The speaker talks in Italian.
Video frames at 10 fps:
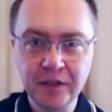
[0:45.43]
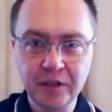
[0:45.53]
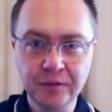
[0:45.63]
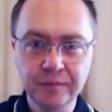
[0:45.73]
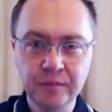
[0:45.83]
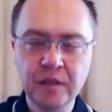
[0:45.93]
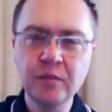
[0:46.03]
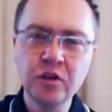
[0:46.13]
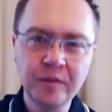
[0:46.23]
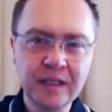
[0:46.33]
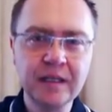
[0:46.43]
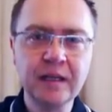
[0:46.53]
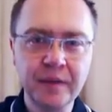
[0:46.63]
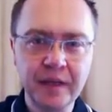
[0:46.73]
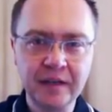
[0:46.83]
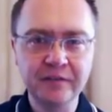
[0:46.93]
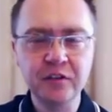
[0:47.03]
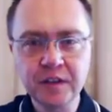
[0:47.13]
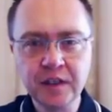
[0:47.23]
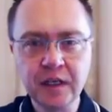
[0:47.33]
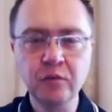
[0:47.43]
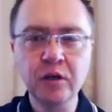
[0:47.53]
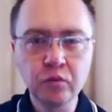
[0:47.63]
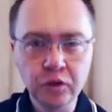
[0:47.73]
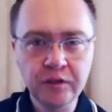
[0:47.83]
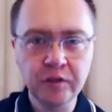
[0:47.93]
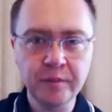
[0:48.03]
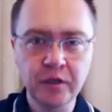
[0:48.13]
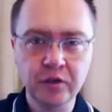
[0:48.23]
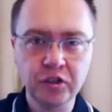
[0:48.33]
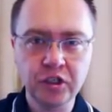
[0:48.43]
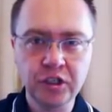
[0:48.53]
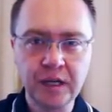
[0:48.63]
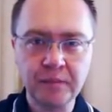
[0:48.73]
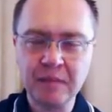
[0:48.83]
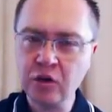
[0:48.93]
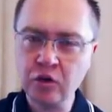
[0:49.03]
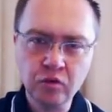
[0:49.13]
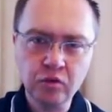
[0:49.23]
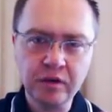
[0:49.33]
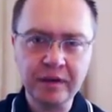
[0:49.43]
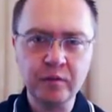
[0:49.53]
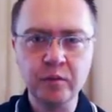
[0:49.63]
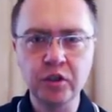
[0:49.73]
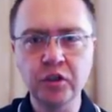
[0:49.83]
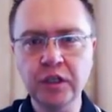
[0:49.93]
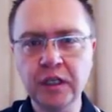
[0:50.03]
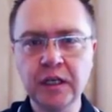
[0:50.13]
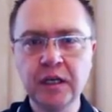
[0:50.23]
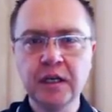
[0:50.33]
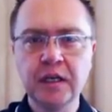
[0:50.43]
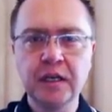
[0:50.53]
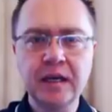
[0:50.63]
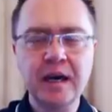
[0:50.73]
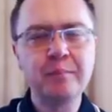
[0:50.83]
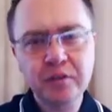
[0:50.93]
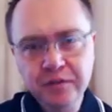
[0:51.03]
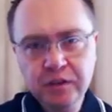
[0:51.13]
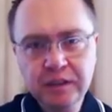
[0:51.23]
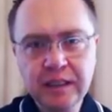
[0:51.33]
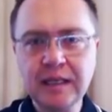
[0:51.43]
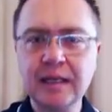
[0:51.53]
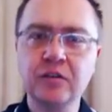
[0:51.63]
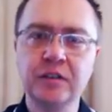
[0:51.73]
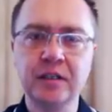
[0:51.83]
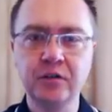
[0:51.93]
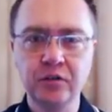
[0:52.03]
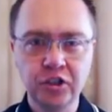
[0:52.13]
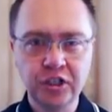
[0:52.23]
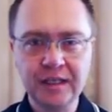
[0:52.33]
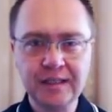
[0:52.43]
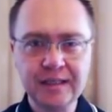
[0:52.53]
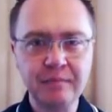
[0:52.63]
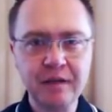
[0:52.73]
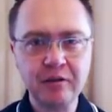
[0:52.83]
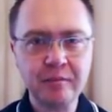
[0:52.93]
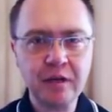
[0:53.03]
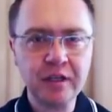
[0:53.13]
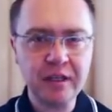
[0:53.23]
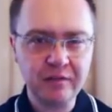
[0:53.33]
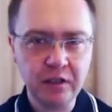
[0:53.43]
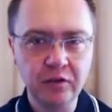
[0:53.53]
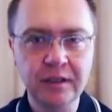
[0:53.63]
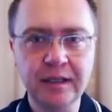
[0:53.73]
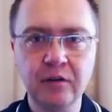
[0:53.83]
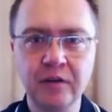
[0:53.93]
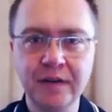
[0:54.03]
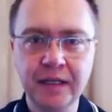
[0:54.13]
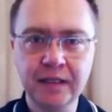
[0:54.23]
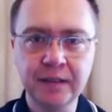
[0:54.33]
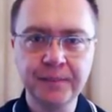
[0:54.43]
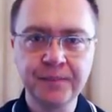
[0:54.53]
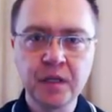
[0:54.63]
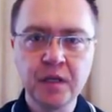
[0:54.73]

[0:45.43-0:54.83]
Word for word: di video. Il mio nome è Daniele Penna, forse qualcuno di voi mi conosce già, ma comunque avremo modo di eh, approfondire la nostra conoscenza mano a mano che i video andranno avanti.